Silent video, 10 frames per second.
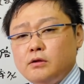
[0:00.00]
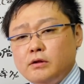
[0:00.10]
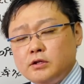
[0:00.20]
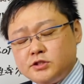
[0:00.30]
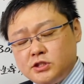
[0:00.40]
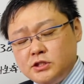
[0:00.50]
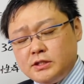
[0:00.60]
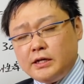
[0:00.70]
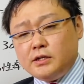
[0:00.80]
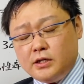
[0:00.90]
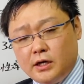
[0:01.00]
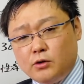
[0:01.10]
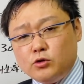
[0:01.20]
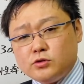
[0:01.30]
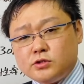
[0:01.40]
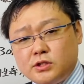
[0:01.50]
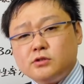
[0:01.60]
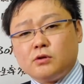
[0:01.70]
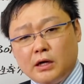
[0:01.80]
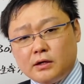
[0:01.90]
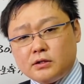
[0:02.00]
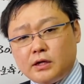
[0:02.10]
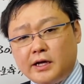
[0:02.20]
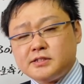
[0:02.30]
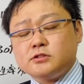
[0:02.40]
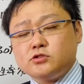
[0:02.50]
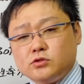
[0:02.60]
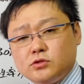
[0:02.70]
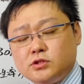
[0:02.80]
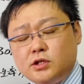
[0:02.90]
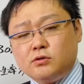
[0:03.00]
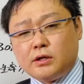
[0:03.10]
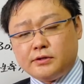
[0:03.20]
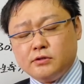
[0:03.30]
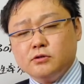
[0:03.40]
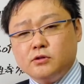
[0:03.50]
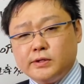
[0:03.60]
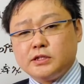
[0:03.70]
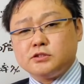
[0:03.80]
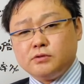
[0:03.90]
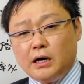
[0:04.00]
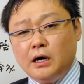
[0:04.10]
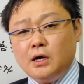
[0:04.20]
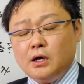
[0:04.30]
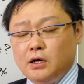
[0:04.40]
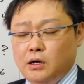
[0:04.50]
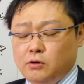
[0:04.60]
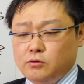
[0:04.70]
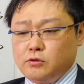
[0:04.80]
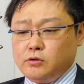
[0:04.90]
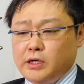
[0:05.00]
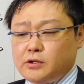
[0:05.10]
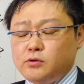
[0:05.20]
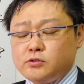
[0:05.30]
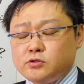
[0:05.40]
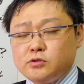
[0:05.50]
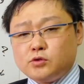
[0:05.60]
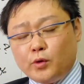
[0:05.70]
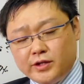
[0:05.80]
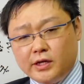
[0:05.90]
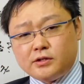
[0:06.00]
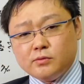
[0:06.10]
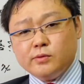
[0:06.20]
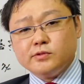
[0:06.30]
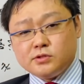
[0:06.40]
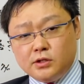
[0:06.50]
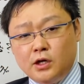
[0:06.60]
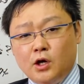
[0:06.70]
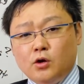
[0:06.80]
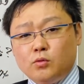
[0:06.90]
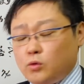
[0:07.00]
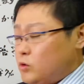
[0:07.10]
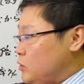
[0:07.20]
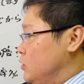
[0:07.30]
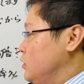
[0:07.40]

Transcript: 真剣にやろうとしてるのか対策しようとしてるのかっていうのを私はこの野党の人に問いたいと思いますね。この